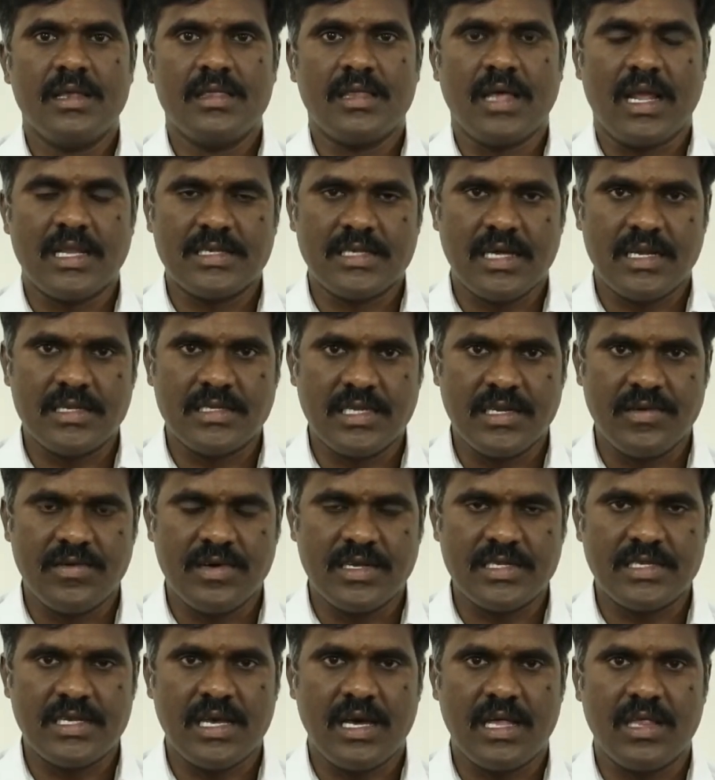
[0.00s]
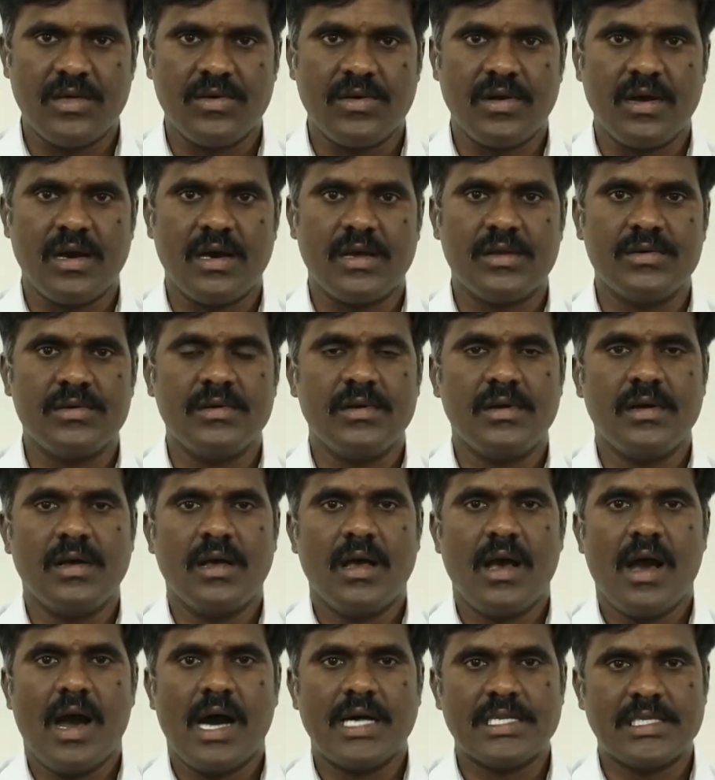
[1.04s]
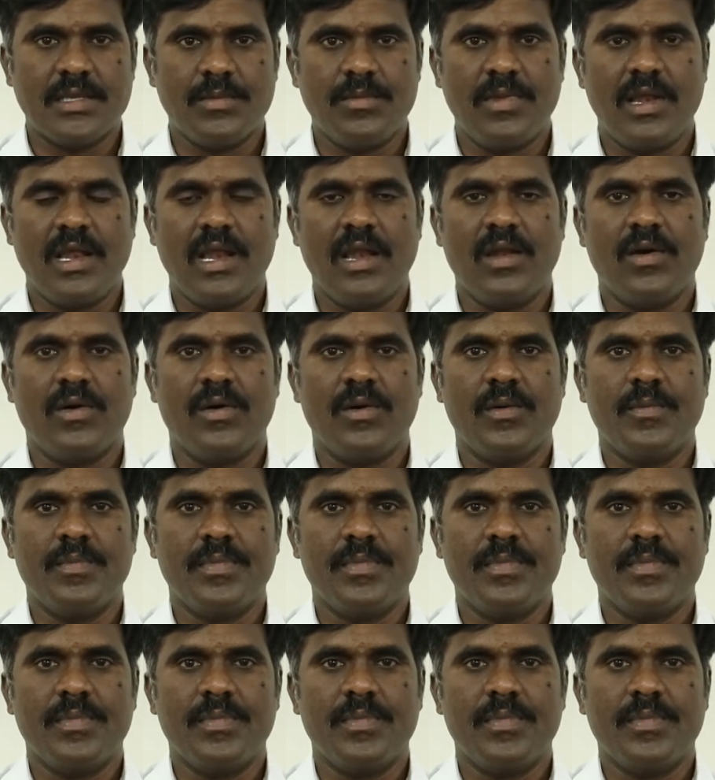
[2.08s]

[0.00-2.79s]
తలసాని శ్రీనివాస్ యాదవ్ గారు అసెంబ్లీలో